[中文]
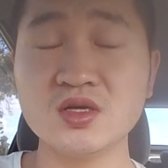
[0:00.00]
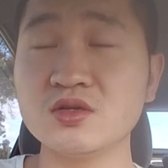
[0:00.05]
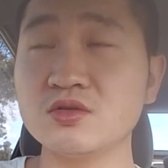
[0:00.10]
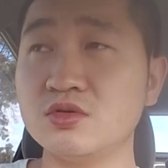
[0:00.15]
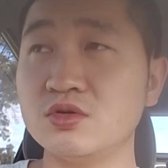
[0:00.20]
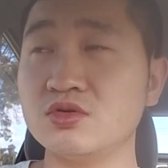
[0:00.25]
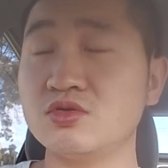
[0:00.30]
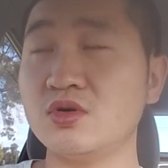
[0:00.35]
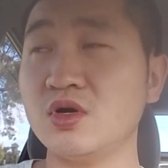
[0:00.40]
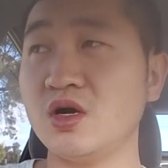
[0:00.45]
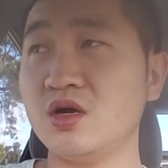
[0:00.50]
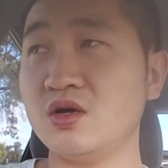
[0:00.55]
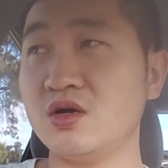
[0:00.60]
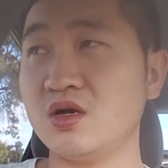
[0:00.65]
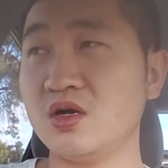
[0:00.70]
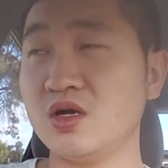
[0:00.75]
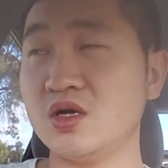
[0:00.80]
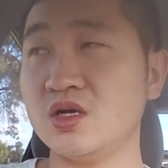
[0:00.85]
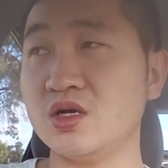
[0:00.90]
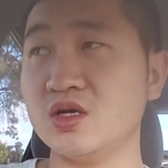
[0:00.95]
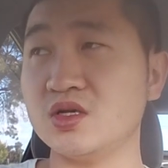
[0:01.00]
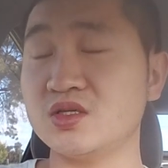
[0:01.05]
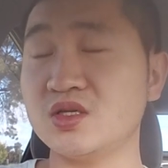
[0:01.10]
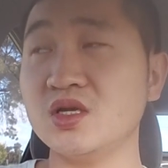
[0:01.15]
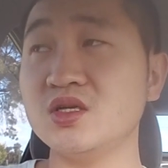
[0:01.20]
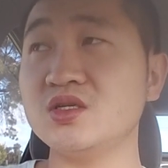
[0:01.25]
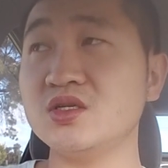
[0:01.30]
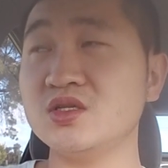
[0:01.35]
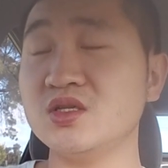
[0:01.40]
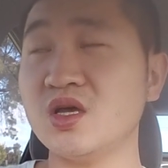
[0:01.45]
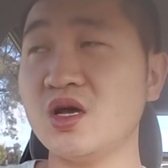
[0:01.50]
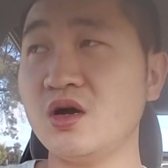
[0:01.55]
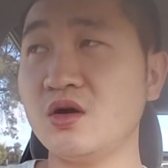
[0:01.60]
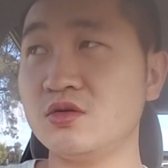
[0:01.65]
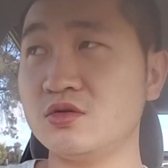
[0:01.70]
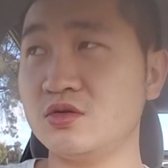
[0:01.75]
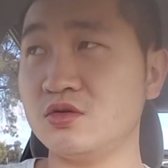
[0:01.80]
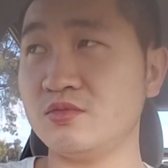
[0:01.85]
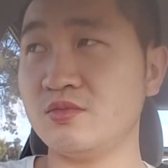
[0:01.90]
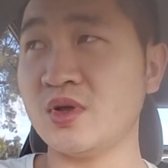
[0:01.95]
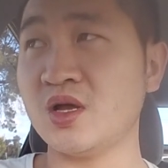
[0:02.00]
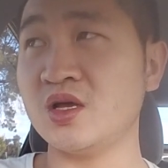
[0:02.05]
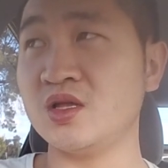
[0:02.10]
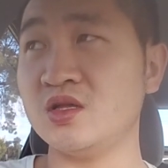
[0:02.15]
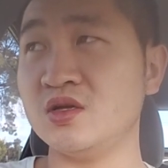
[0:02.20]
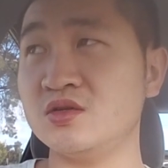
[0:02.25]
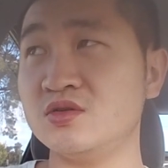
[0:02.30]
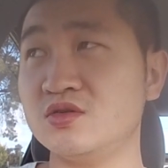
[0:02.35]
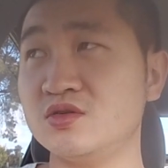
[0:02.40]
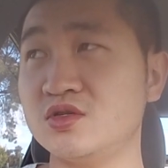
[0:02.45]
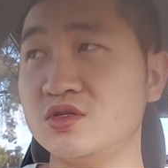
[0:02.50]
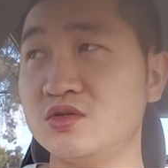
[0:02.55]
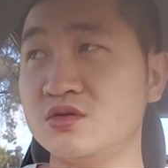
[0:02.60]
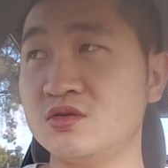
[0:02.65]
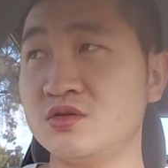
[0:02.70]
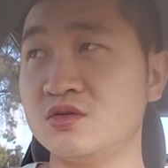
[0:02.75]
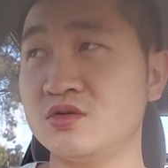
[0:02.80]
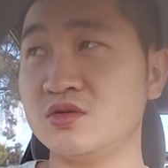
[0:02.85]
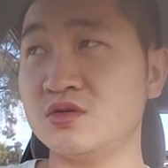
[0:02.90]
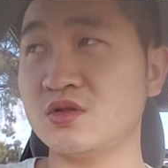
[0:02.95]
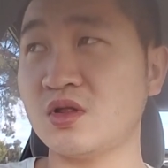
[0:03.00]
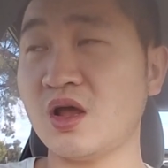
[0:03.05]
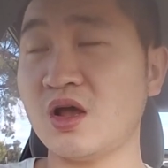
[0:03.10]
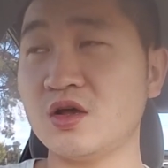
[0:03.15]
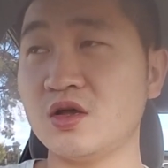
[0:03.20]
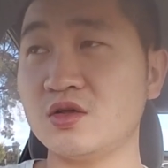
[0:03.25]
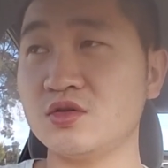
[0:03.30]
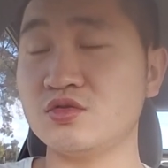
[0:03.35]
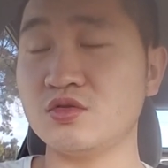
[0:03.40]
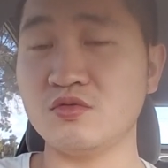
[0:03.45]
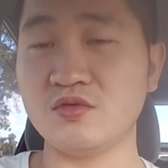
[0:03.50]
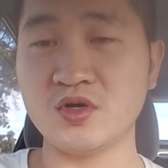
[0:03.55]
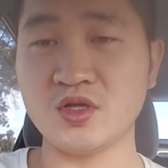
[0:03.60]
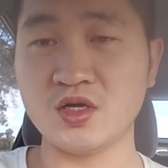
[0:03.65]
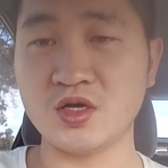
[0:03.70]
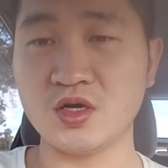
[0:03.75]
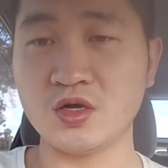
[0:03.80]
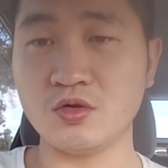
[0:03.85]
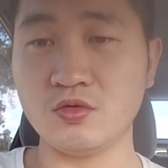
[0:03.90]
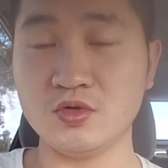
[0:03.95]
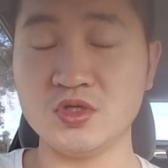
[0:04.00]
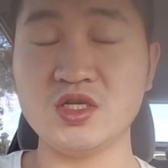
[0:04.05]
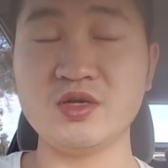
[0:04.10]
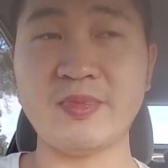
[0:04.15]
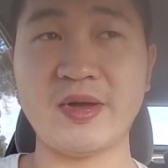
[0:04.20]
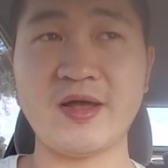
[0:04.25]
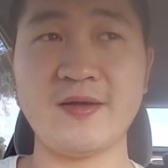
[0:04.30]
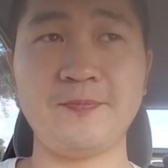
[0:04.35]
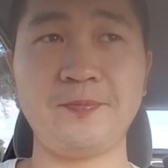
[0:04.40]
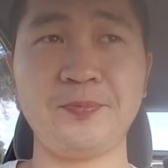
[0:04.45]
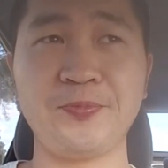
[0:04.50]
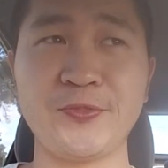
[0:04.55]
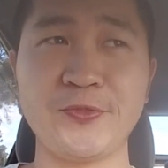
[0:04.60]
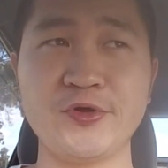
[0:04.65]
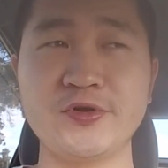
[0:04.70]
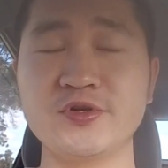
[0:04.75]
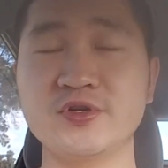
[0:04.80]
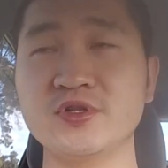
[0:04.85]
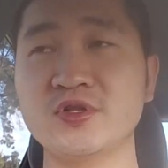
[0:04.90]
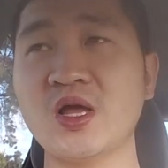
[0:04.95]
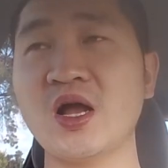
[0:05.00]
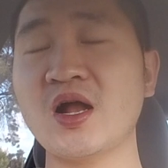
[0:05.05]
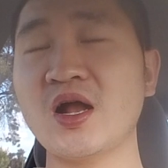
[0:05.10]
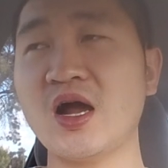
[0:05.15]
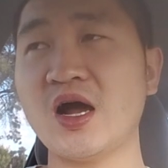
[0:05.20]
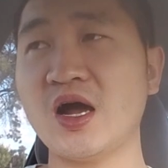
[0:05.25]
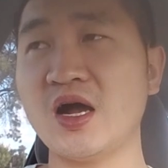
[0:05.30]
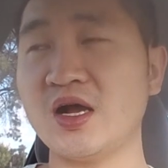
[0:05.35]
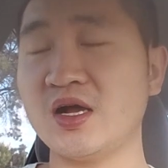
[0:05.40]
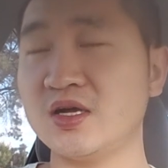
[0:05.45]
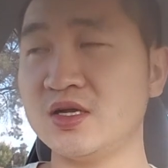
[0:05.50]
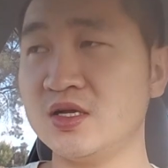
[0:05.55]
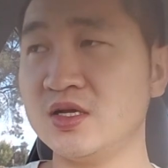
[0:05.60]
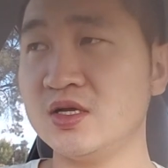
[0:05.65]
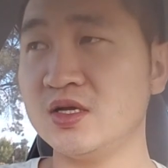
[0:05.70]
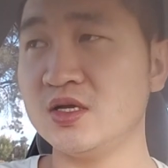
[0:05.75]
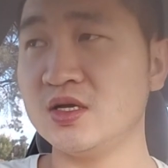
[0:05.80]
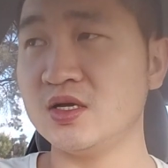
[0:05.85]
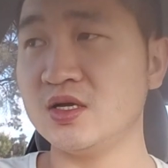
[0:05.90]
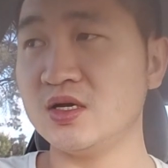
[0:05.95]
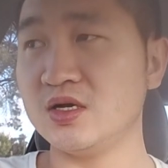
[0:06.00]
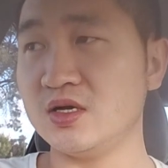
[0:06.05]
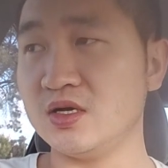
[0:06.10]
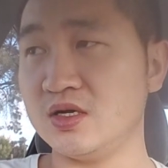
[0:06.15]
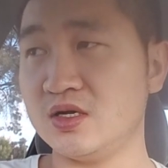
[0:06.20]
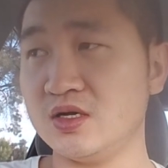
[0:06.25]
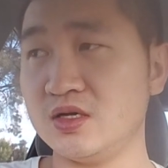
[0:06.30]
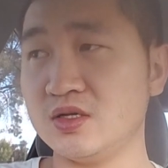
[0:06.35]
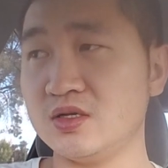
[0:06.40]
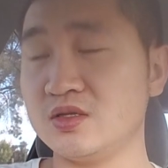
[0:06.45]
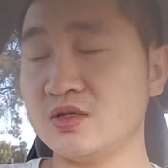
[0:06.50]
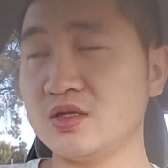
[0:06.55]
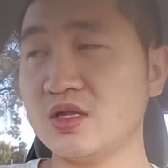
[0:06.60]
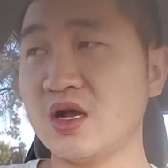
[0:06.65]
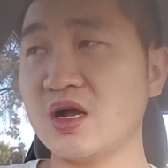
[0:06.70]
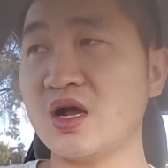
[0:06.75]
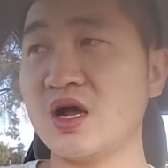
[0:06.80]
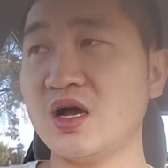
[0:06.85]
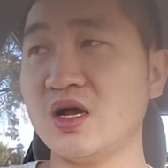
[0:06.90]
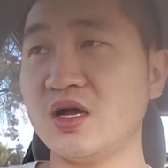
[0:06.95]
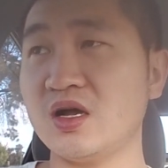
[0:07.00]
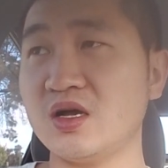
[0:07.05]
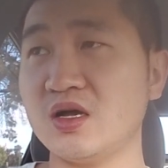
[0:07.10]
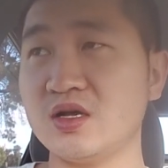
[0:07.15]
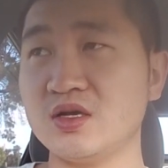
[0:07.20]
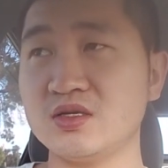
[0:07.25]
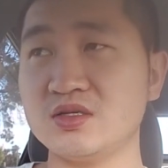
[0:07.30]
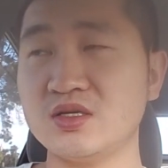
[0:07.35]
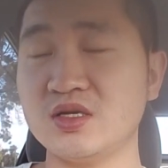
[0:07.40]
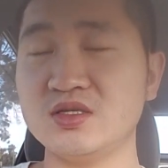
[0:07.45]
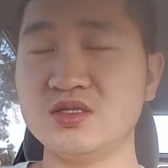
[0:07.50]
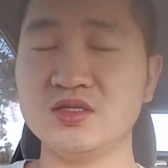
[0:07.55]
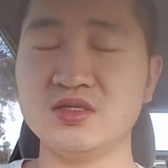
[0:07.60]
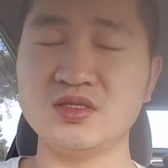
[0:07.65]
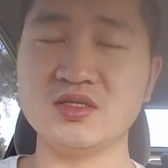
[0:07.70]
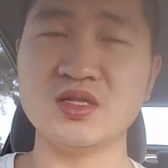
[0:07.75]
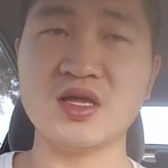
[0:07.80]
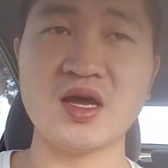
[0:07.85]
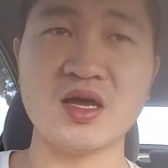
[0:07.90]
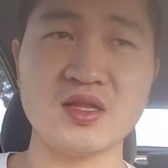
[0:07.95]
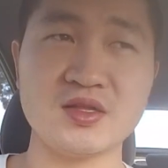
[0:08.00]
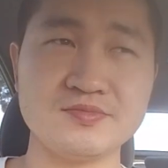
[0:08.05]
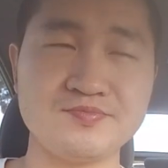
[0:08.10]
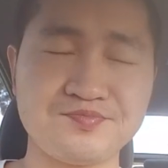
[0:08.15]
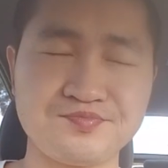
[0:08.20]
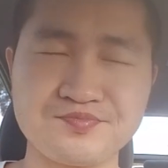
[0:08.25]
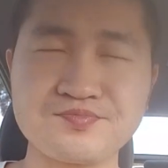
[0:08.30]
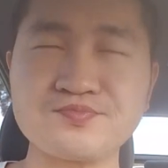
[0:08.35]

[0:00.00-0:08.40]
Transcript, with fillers: 所以说呃，三星在澳洲卖的就是它所谓的国际版，这是单卡，啊，单卡三星基带的，